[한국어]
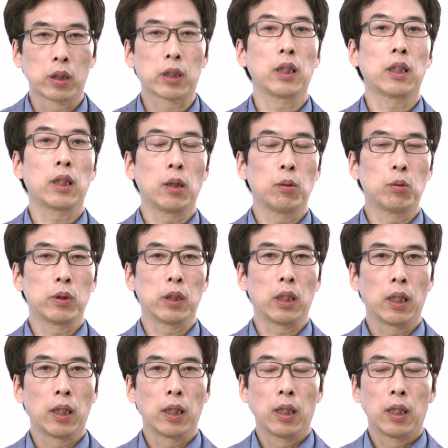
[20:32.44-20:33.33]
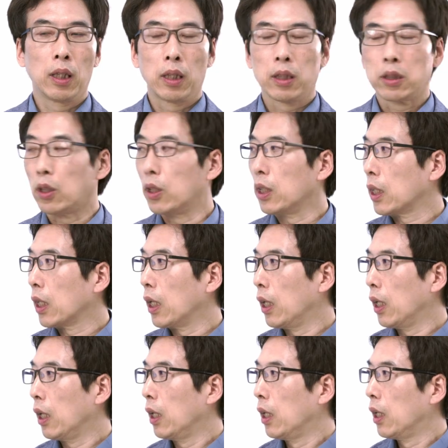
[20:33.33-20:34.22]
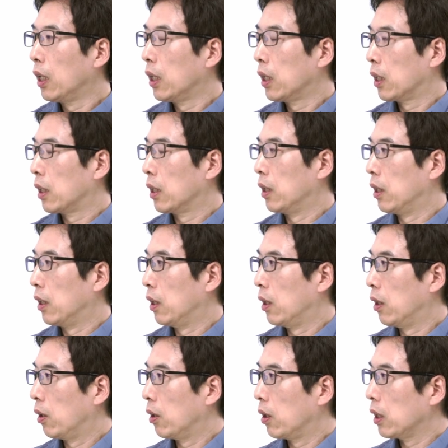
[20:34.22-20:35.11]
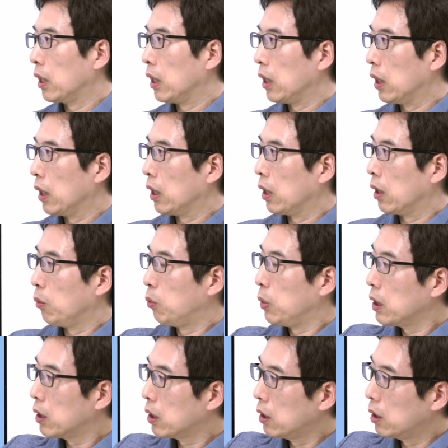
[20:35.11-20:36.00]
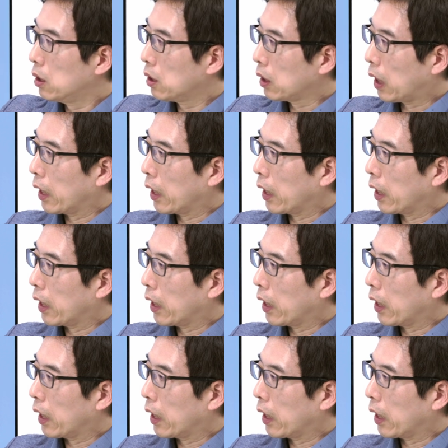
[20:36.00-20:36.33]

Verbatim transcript: 그렇기 때문에 저희가 어, 이 빛을